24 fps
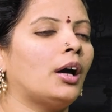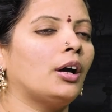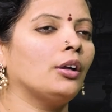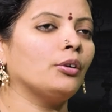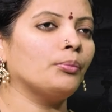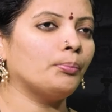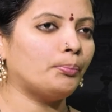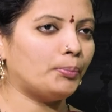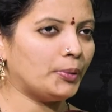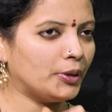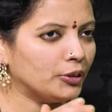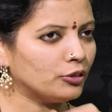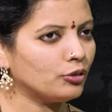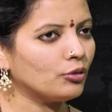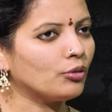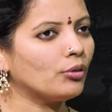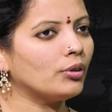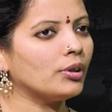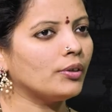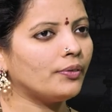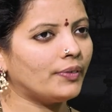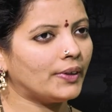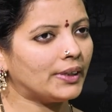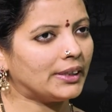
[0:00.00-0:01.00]
అను
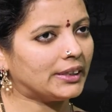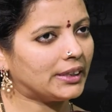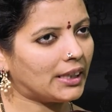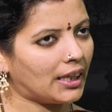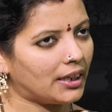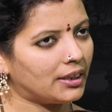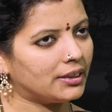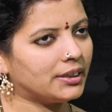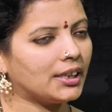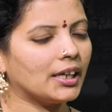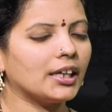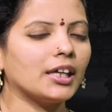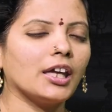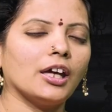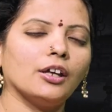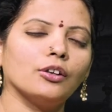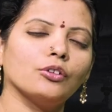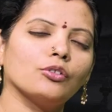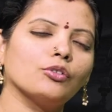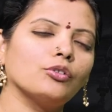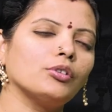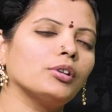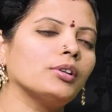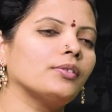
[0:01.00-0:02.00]
ప్రతికూల ఫలితాలు తగ్గి
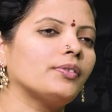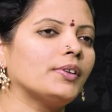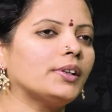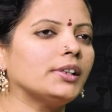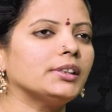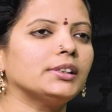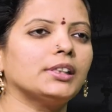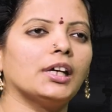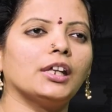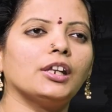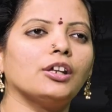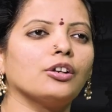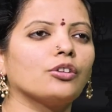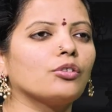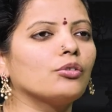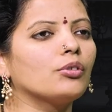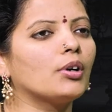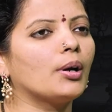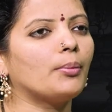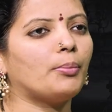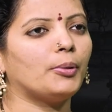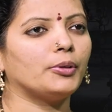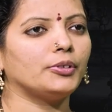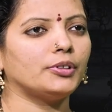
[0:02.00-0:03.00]
అనుకూల ఫలితాలు
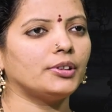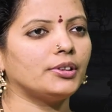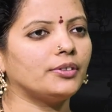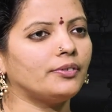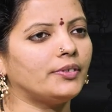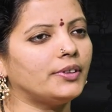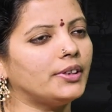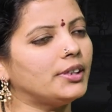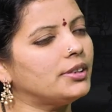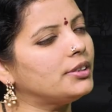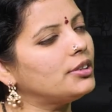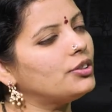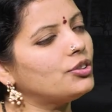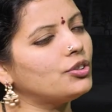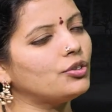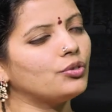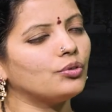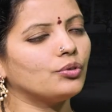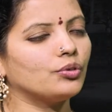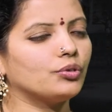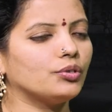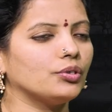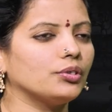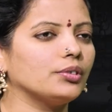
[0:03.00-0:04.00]
ఎక్కువగా పొందడం అనేది
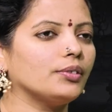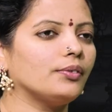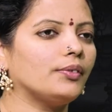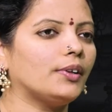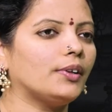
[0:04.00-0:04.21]
జరుగుతుంది